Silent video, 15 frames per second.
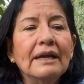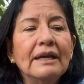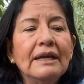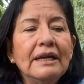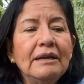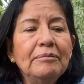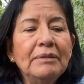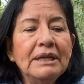
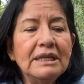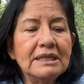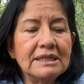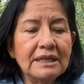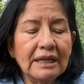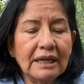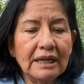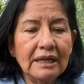y me
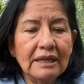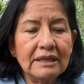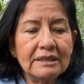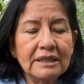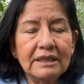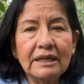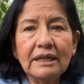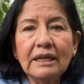dice que
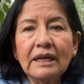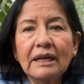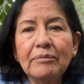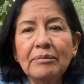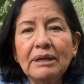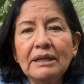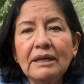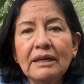se tiene que
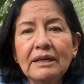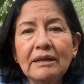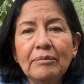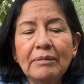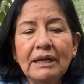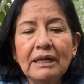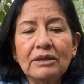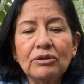mandar
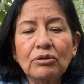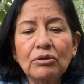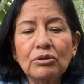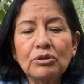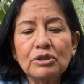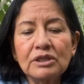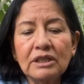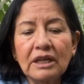llamar a
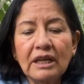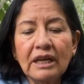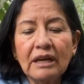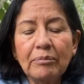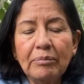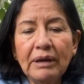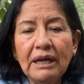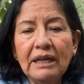todos y que
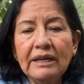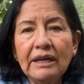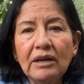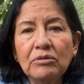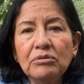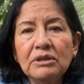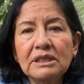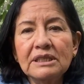para el día
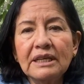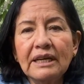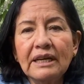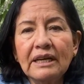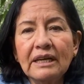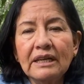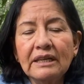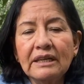lunes
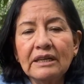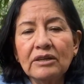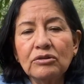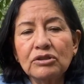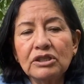ella tiene los